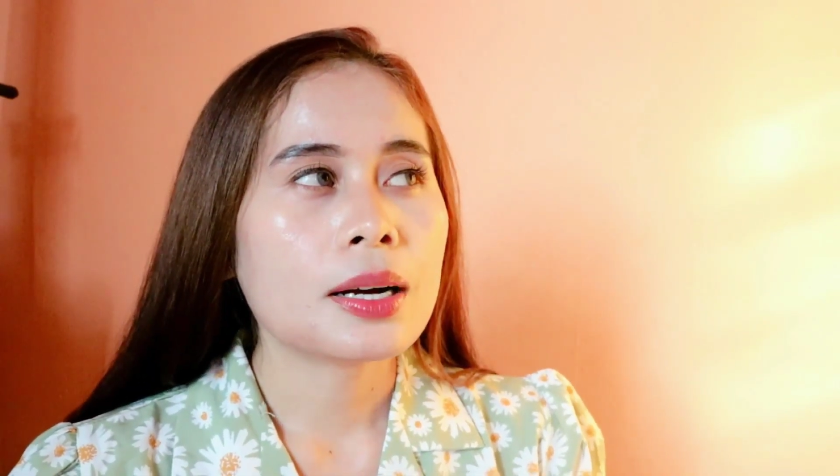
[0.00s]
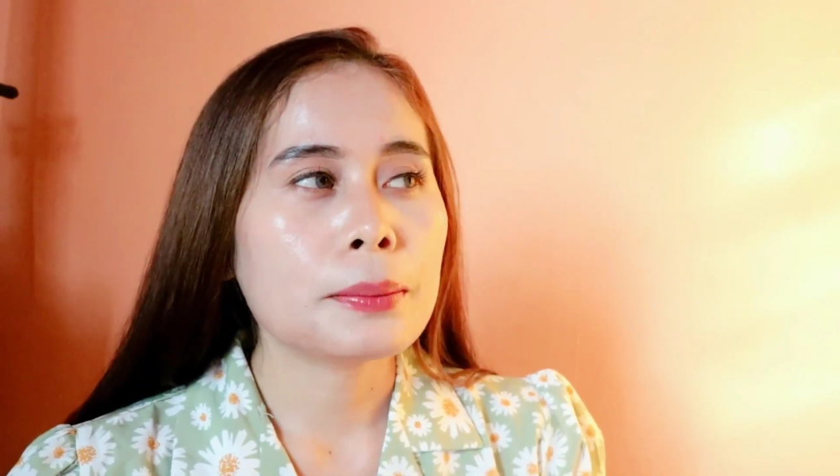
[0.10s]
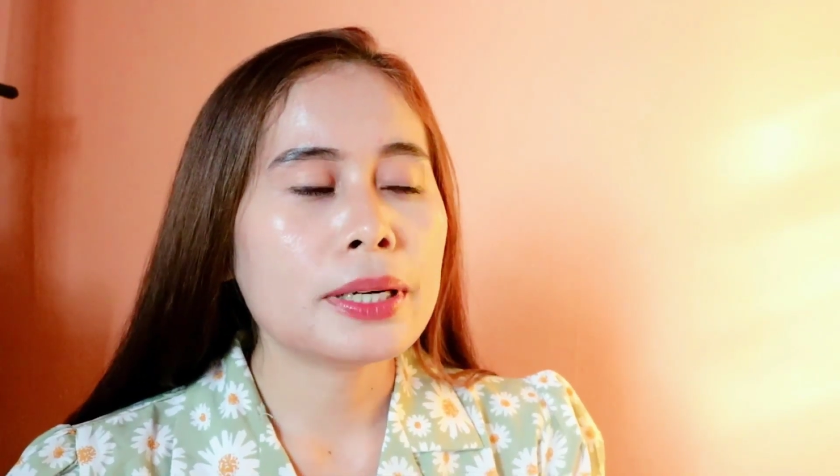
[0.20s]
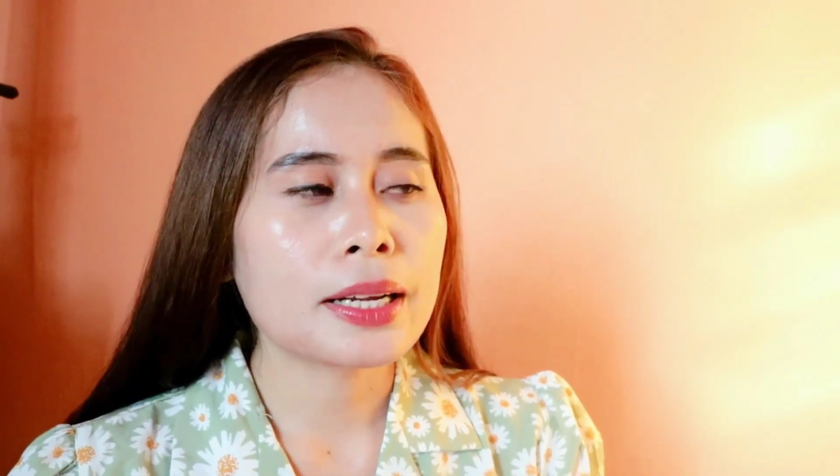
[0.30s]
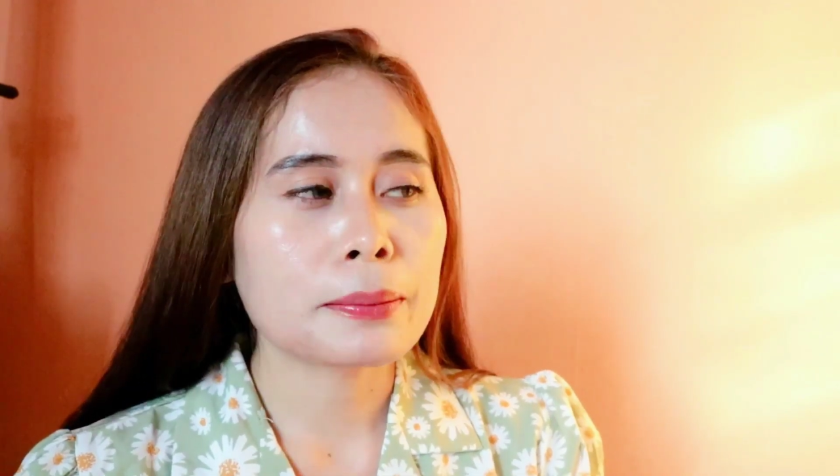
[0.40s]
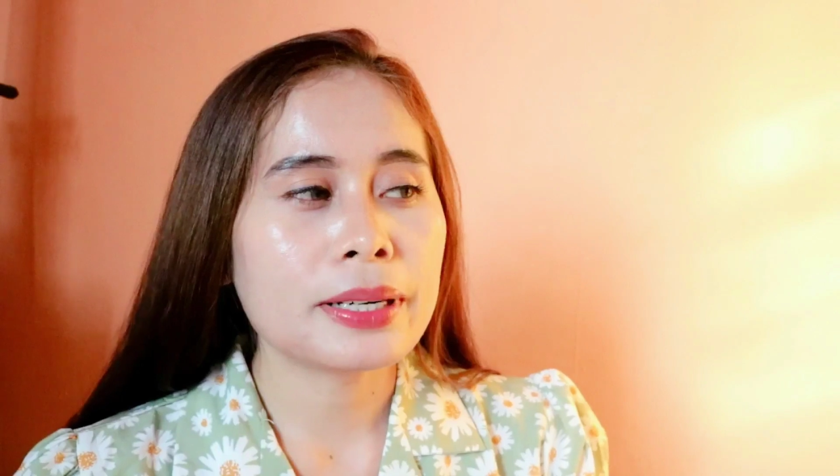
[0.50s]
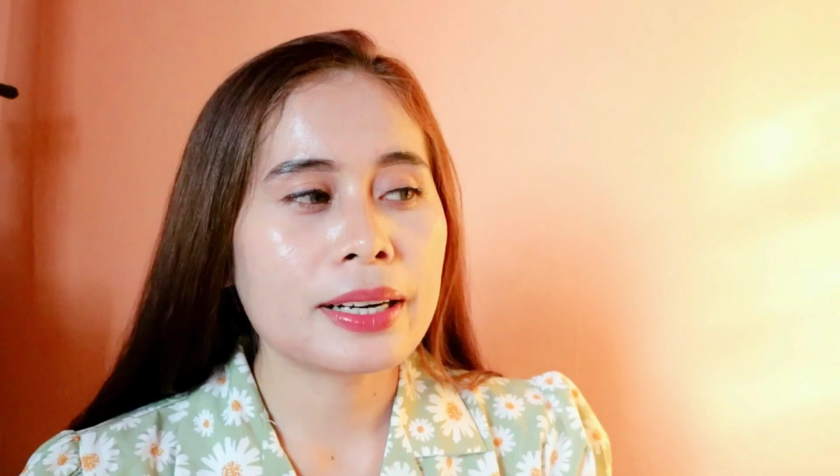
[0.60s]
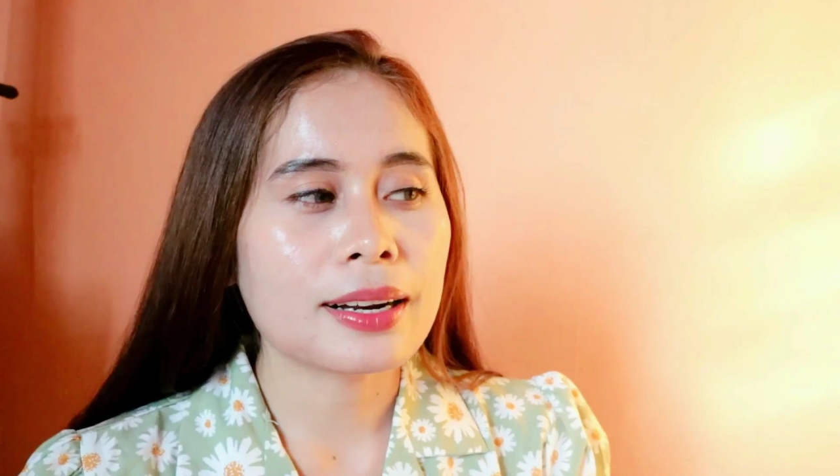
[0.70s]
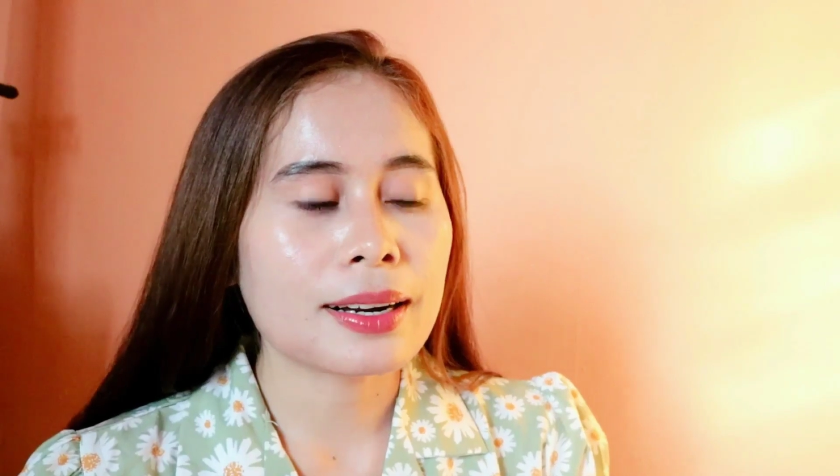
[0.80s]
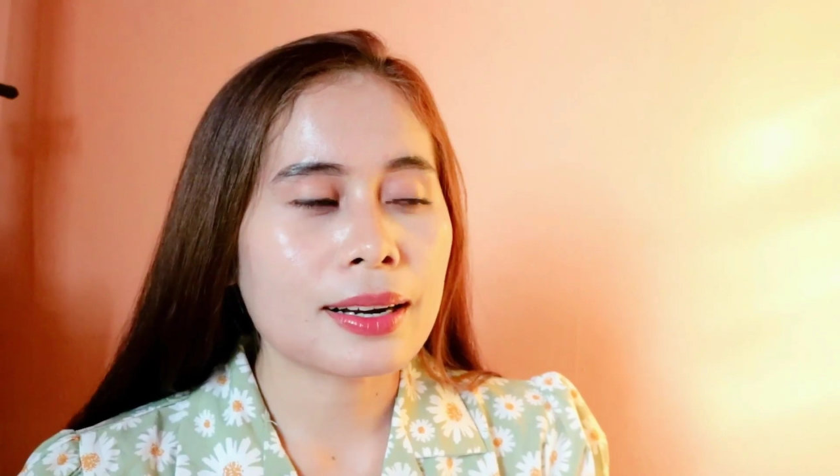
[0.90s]

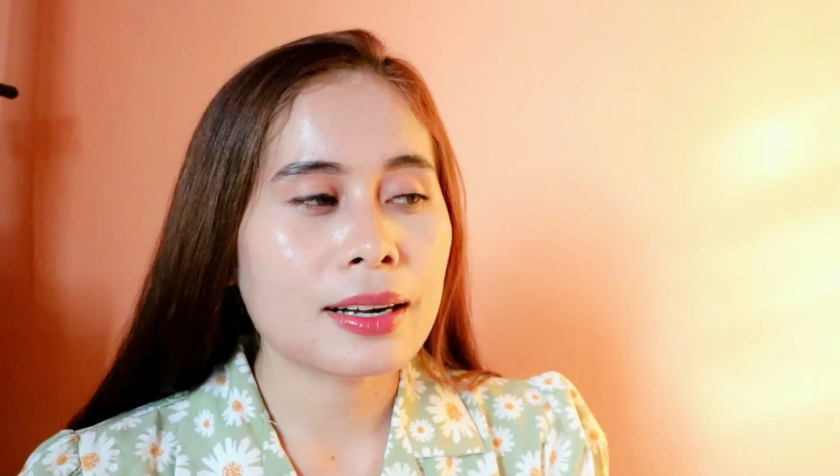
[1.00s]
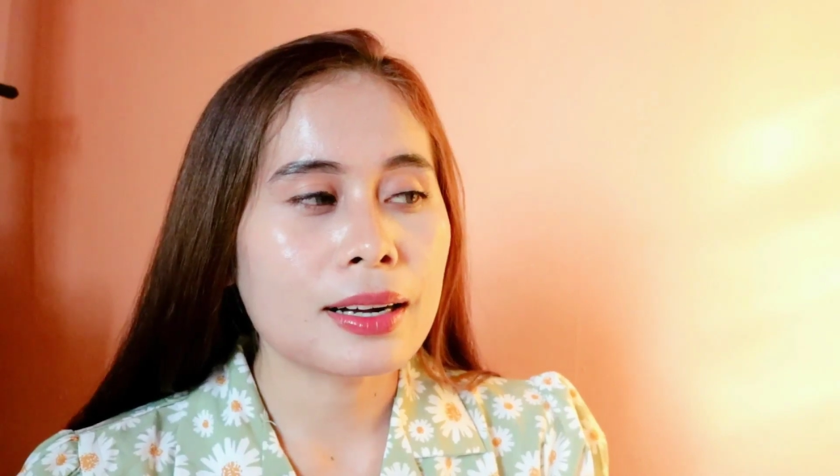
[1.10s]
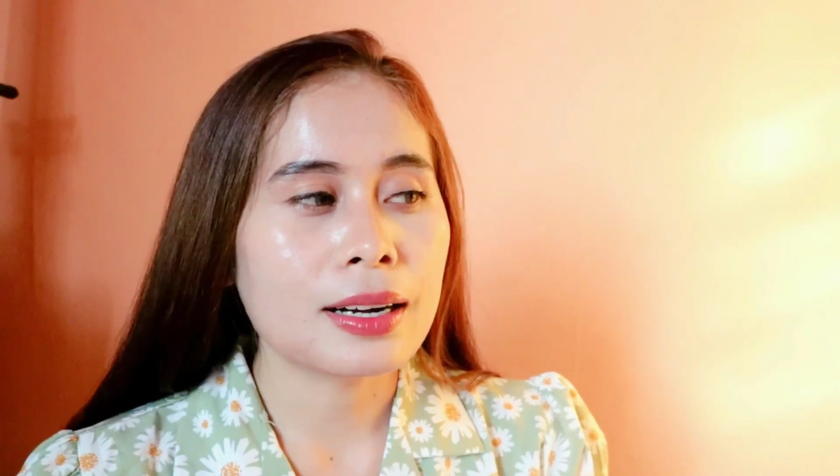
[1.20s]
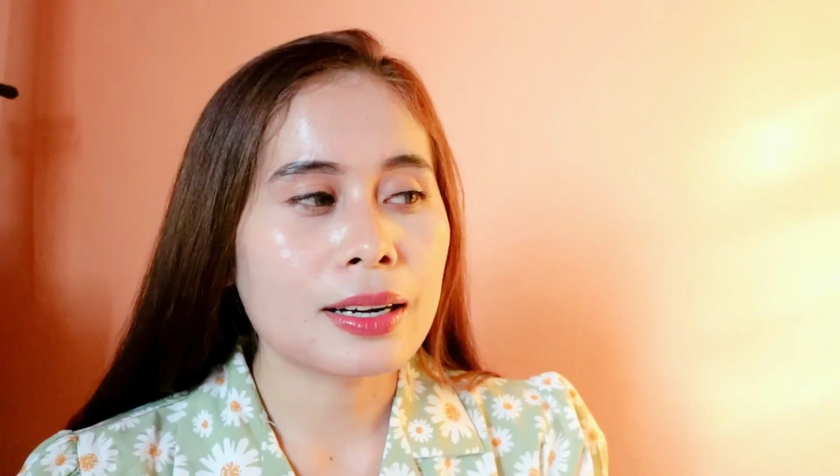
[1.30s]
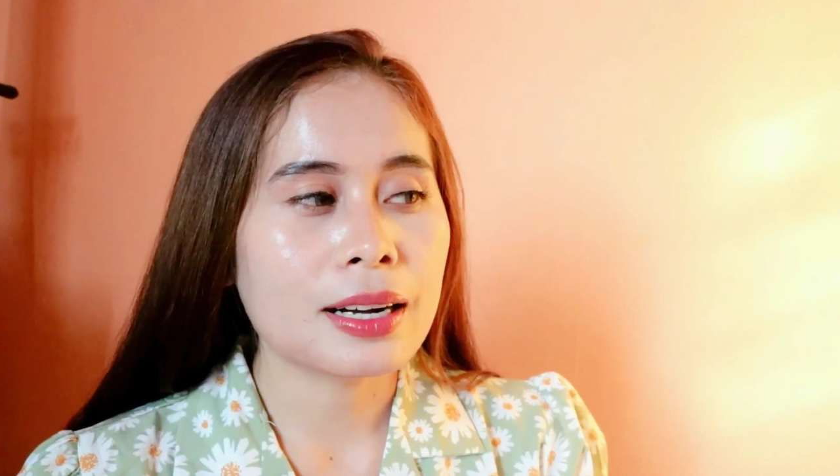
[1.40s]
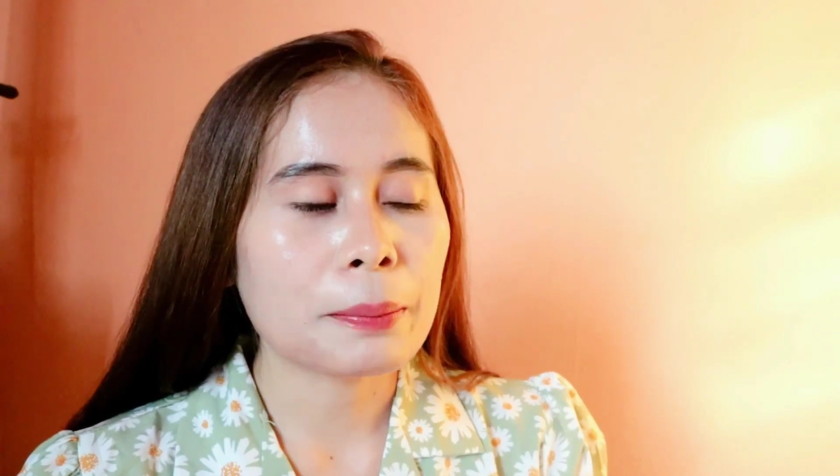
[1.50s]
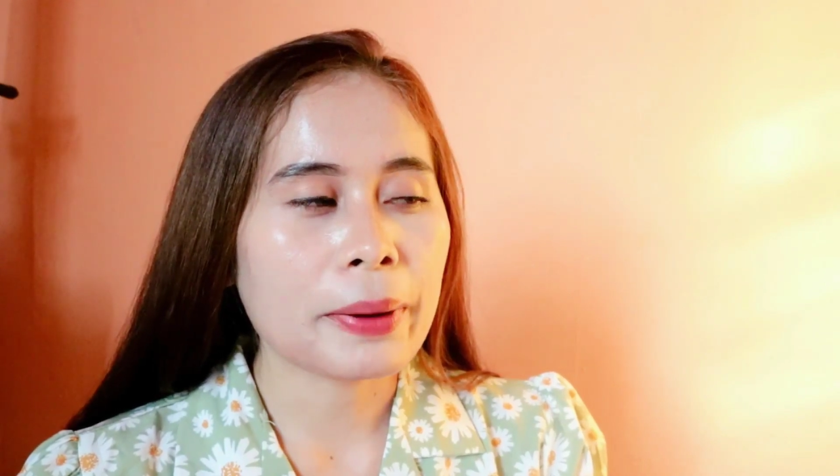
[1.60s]
bener-bener uh, eh,